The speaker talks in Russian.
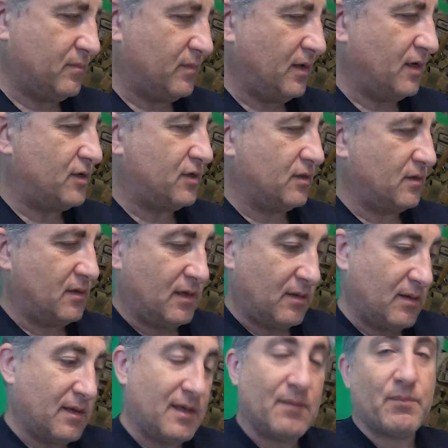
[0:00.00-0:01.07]
я,
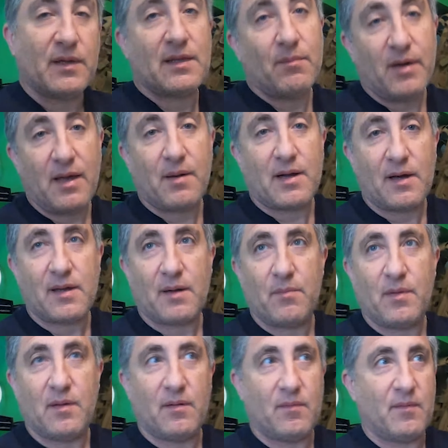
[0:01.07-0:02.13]
это моя,
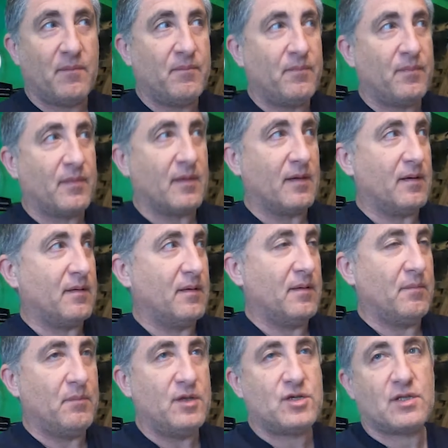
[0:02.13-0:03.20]
кроме
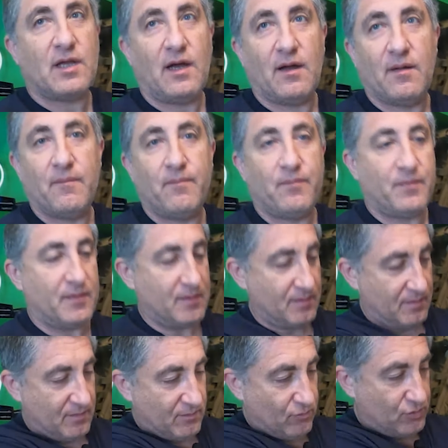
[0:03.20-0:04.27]
э, мечта
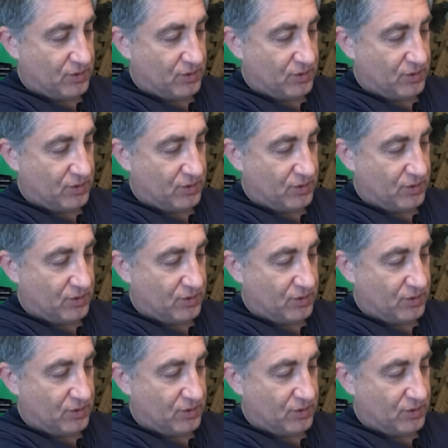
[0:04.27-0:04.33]
Э,